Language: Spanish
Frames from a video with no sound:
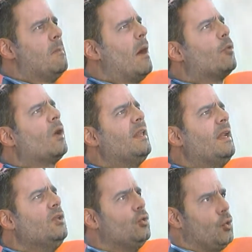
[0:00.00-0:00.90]
me abro un canal
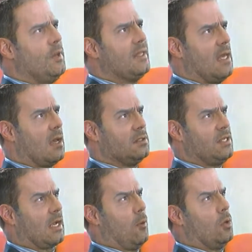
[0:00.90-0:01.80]
en YouTube y ya está.
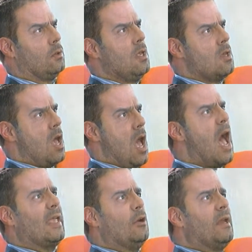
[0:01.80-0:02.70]
y listo, ya lo que me da.
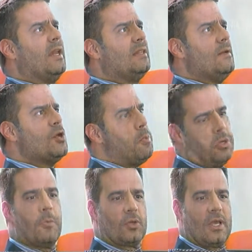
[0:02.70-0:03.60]
Ah, que ya no me quieren en televisión. Bueno,
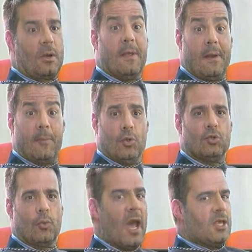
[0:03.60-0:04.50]
no importa, me hablan por
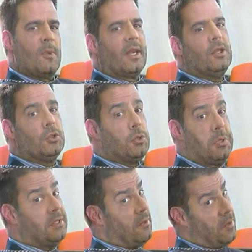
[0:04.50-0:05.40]
YouTube. Ah, ya no me quieren en YouTube.
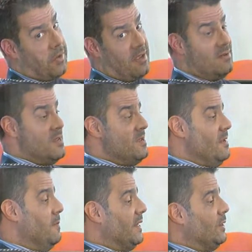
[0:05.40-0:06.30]
Bueno, está bien, ok.
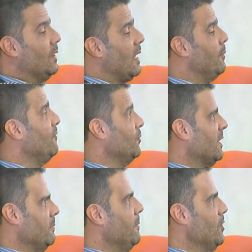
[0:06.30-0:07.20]
Me retiro al campo y
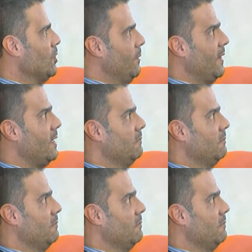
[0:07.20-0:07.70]
disfrutar de mis millones, ¿verdad? Yo